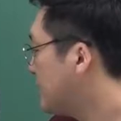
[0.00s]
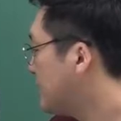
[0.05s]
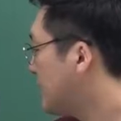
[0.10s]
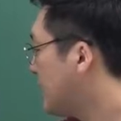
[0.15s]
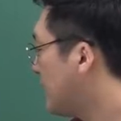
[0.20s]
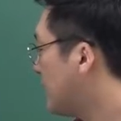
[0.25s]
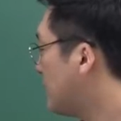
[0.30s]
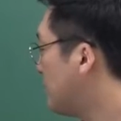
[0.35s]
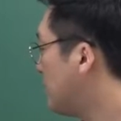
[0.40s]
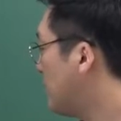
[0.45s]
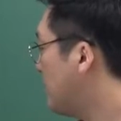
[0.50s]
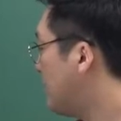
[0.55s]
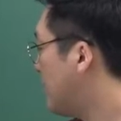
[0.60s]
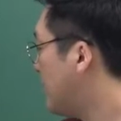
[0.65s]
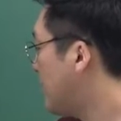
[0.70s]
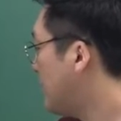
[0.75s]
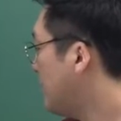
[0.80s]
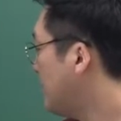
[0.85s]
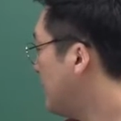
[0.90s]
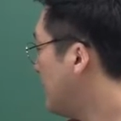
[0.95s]
자, 그럼
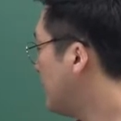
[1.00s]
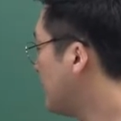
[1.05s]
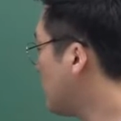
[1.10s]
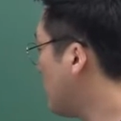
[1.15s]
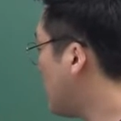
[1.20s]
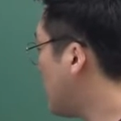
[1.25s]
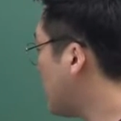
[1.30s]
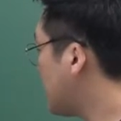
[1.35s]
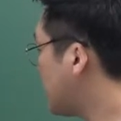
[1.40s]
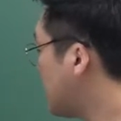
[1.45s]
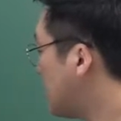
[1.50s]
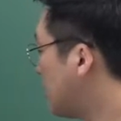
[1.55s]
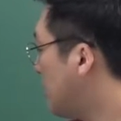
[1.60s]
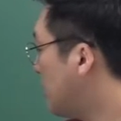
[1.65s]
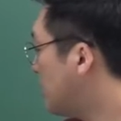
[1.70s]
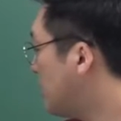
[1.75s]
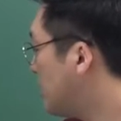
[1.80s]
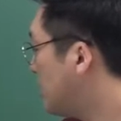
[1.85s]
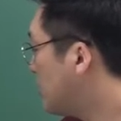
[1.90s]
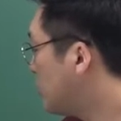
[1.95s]
얼마? 똑같은
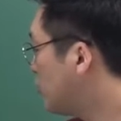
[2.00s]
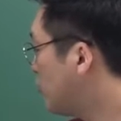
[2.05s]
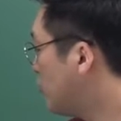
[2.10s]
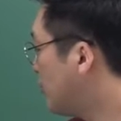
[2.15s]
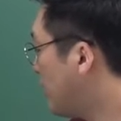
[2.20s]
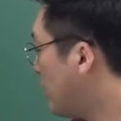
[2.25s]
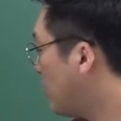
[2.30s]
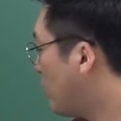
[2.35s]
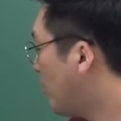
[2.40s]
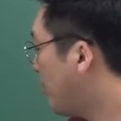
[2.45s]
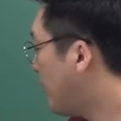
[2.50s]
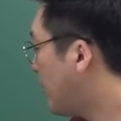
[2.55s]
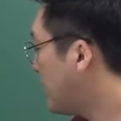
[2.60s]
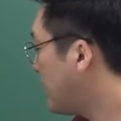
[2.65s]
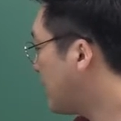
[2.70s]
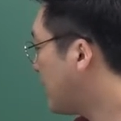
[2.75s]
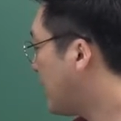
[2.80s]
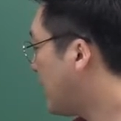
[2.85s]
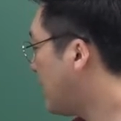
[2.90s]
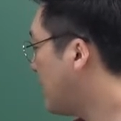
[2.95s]
거를 두 번
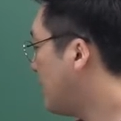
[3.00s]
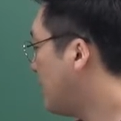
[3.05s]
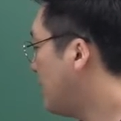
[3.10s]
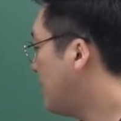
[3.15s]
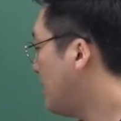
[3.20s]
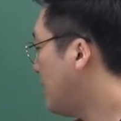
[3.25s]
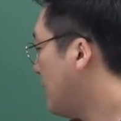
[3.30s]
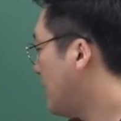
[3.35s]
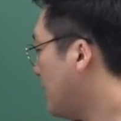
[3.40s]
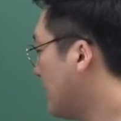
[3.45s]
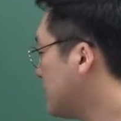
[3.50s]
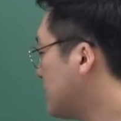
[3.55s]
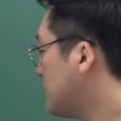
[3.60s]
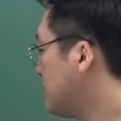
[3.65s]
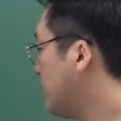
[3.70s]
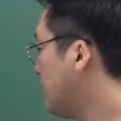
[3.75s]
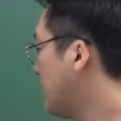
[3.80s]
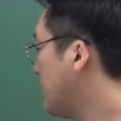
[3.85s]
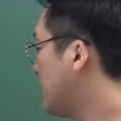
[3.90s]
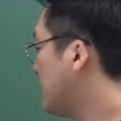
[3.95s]
곱하니까 x
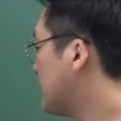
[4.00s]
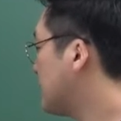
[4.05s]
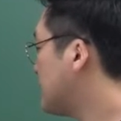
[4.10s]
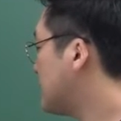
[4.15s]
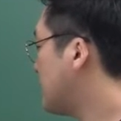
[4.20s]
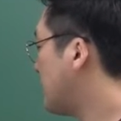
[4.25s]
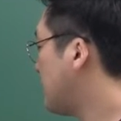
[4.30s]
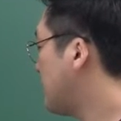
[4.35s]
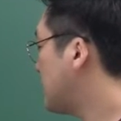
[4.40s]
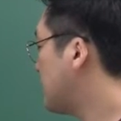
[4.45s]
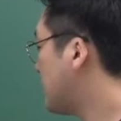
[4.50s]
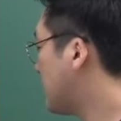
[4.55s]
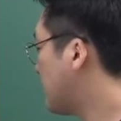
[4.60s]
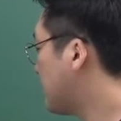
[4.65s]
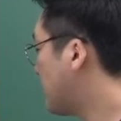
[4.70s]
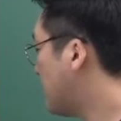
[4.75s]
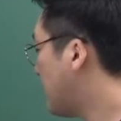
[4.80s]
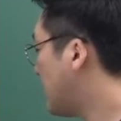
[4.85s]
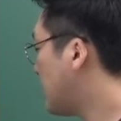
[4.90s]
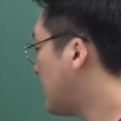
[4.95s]
마이너스 3의
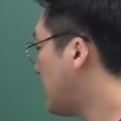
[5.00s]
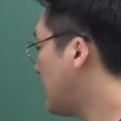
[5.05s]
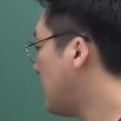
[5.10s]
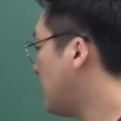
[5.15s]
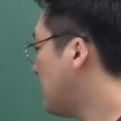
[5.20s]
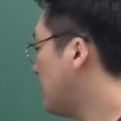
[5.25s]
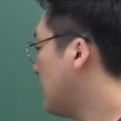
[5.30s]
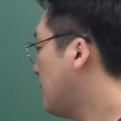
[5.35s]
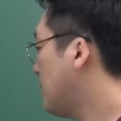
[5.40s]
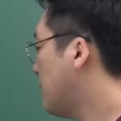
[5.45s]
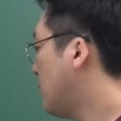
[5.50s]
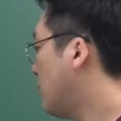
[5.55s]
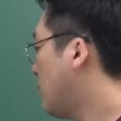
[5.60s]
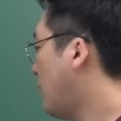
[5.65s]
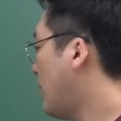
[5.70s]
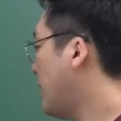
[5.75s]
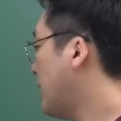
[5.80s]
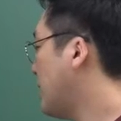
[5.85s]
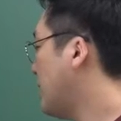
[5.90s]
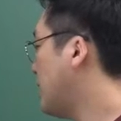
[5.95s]
제곱 더하기
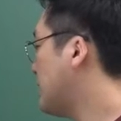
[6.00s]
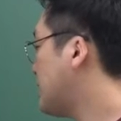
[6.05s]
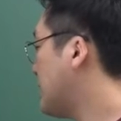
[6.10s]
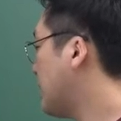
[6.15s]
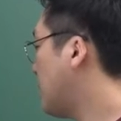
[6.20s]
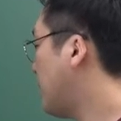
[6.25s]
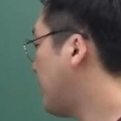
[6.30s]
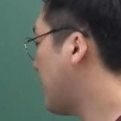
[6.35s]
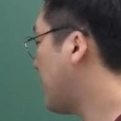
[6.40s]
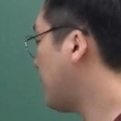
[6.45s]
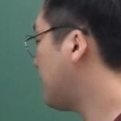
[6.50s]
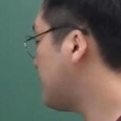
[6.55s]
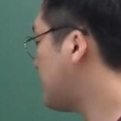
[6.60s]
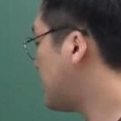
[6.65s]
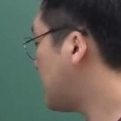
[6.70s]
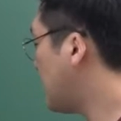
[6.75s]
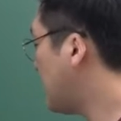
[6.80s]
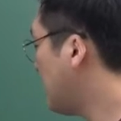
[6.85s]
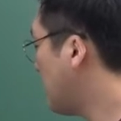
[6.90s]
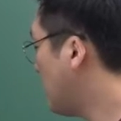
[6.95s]
y의 제곱의
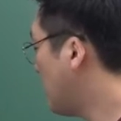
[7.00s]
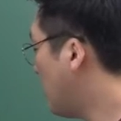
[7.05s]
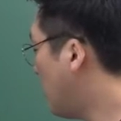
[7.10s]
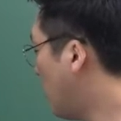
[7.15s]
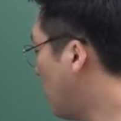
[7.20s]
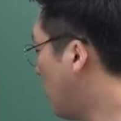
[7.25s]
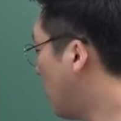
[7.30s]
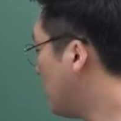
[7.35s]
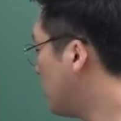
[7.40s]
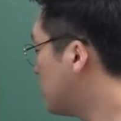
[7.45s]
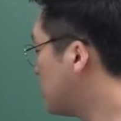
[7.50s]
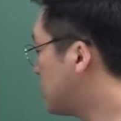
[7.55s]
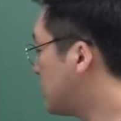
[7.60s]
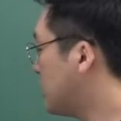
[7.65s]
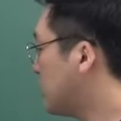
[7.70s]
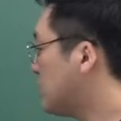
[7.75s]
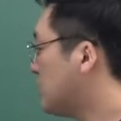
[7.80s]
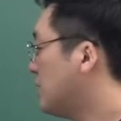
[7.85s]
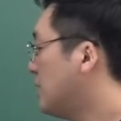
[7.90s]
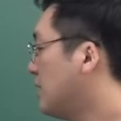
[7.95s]
값이 5.
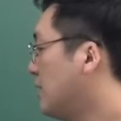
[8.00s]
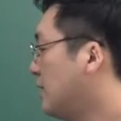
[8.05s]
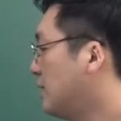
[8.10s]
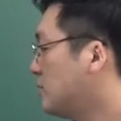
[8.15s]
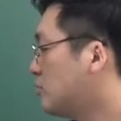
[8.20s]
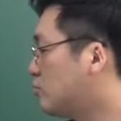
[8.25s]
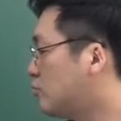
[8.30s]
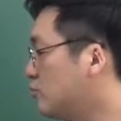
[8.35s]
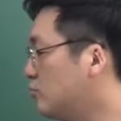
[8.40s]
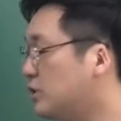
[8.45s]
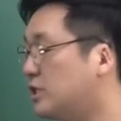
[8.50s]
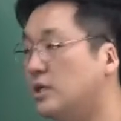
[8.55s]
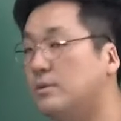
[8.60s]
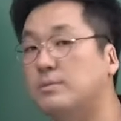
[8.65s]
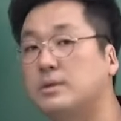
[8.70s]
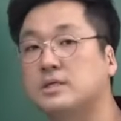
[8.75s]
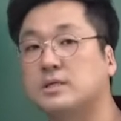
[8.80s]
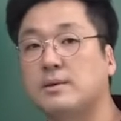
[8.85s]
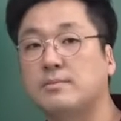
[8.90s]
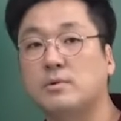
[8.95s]
즉
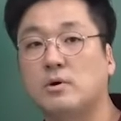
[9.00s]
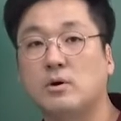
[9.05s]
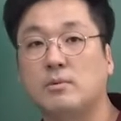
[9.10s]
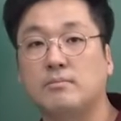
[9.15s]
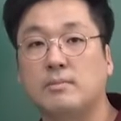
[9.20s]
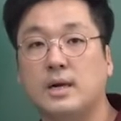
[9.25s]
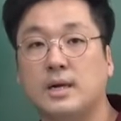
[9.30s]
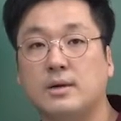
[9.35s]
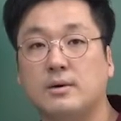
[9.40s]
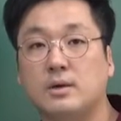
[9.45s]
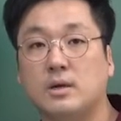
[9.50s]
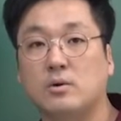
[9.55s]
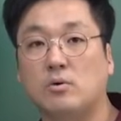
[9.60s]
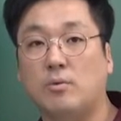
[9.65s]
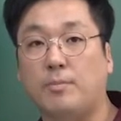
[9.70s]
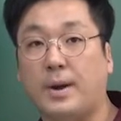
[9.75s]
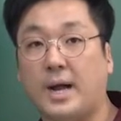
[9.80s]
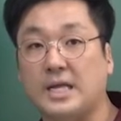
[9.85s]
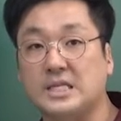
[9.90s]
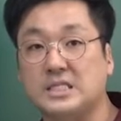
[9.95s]
중심이
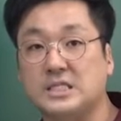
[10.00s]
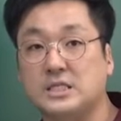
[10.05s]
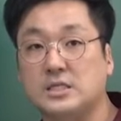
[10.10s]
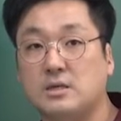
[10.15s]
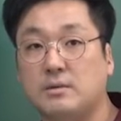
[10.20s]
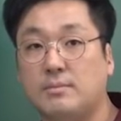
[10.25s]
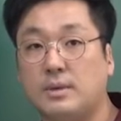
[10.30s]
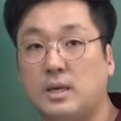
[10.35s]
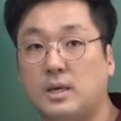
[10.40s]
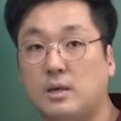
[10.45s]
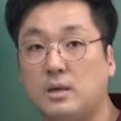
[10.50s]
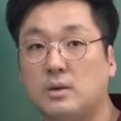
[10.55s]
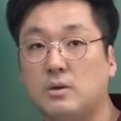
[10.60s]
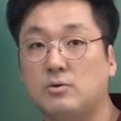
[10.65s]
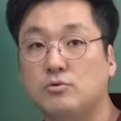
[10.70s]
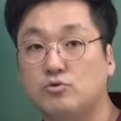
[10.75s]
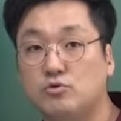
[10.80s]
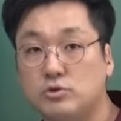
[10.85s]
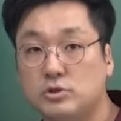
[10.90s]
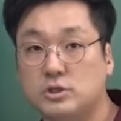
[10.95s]
3,0이고 반지름이
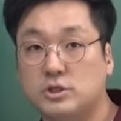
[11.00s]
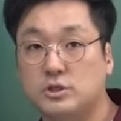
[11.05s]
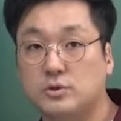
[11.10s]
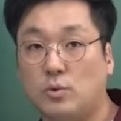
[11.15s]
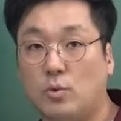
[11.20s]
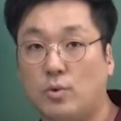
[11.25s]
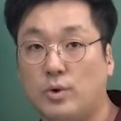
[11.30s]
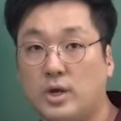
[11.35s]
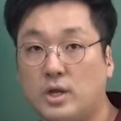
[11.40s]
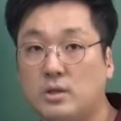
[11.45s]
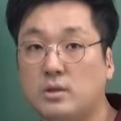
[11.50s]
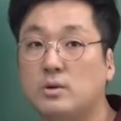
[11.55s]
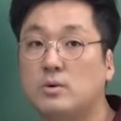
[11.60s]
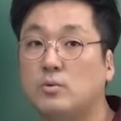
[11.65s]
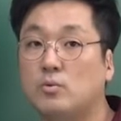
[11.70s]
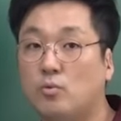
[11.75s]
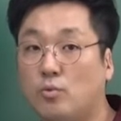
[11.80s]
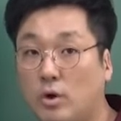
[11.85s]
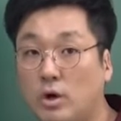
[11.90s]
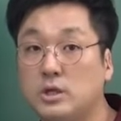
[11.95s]
루트 5인
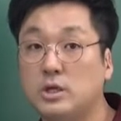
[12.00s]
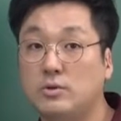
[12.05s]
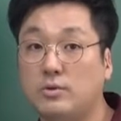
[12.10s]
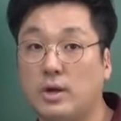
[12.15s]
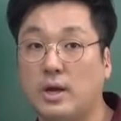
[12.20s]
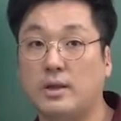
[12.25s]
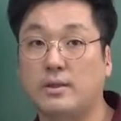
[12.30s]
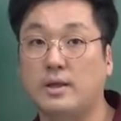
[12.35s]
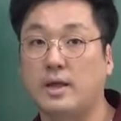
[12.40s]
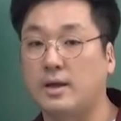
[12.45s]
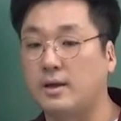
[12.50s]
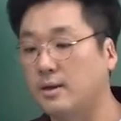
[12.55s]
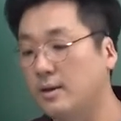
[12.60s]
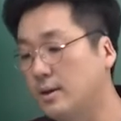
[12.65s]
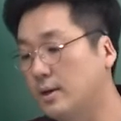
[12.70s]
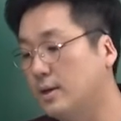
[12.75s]
1이 되겠네.